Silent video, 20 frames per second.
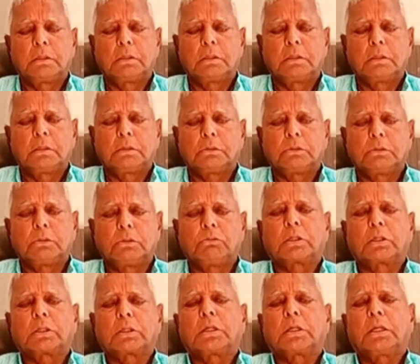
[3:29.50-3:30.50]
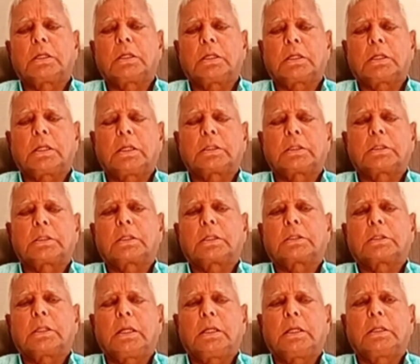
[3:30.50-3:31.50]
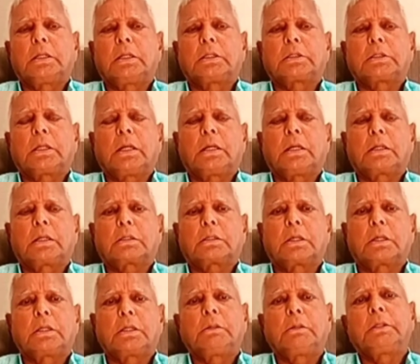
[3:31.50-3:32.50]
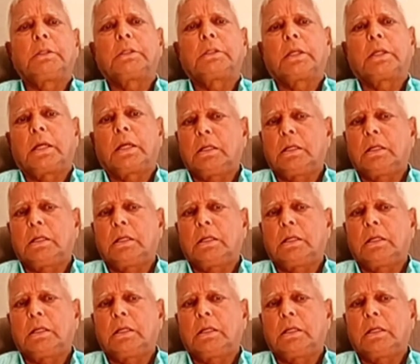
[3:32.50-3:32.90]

जो वर्कर है कार्यकर्ता है नेता है कहीं भी जाए